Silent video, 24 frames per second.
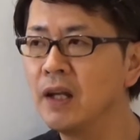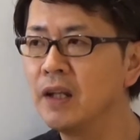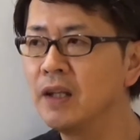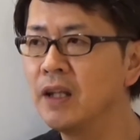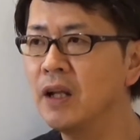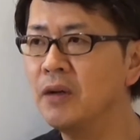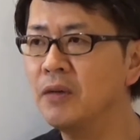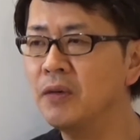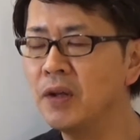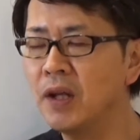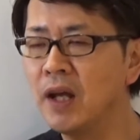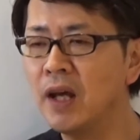
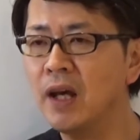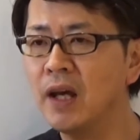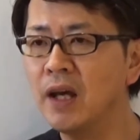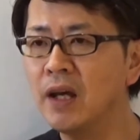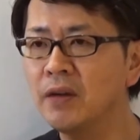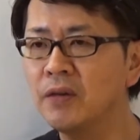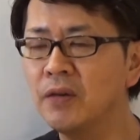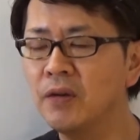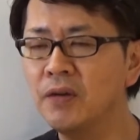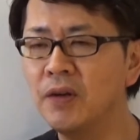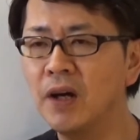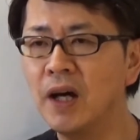なの
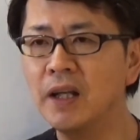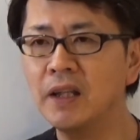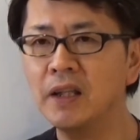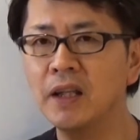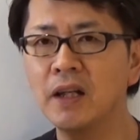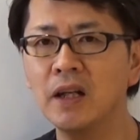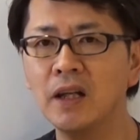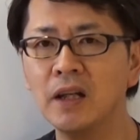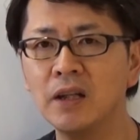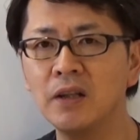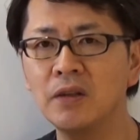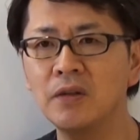でその
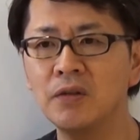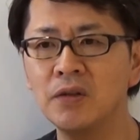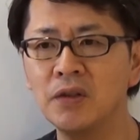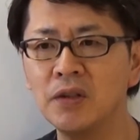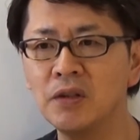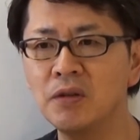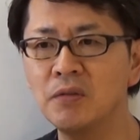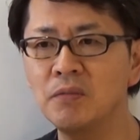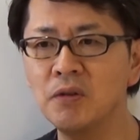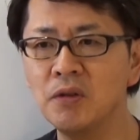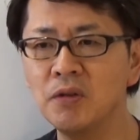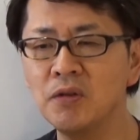働きの
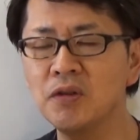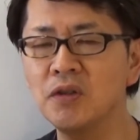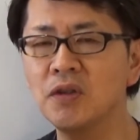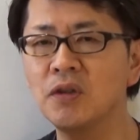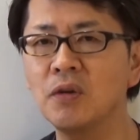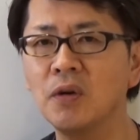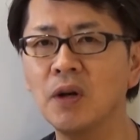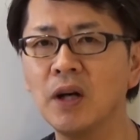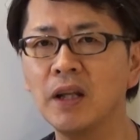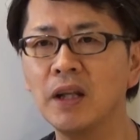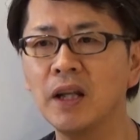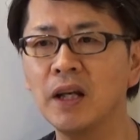仕組みを知っ
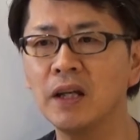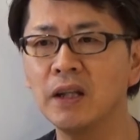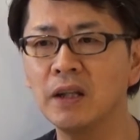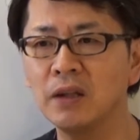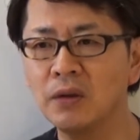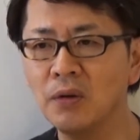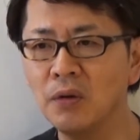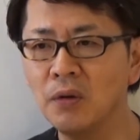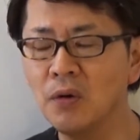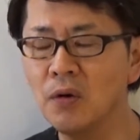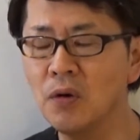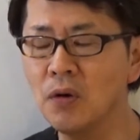ておかない
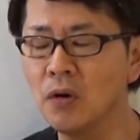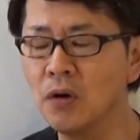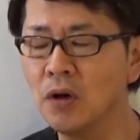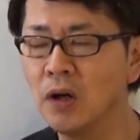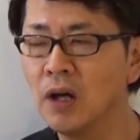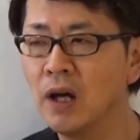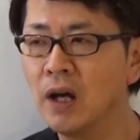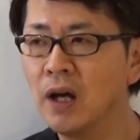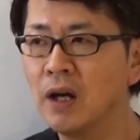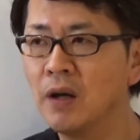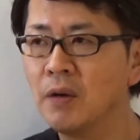と